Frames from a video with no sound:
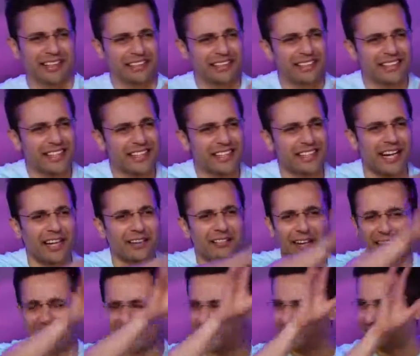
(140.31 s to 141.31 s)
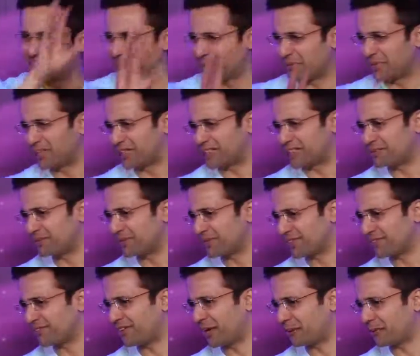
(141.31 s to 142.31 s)
जैसे किसान वाला एक एग्जाम्पल था सिंपल
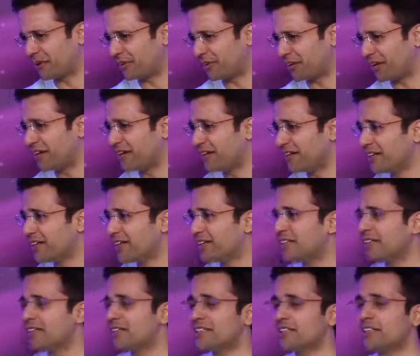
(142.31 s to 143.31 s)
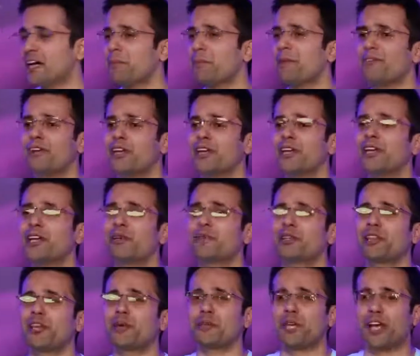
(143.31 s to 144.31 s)
सा फार्मर वाला यहाँ पर फेलियर का
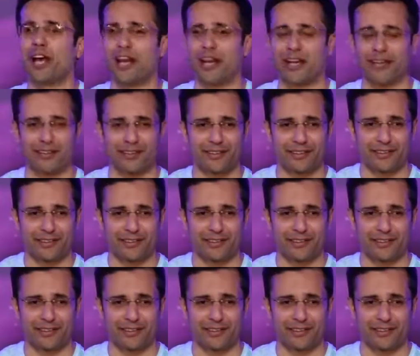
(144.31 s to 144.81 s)
मतलब क्या है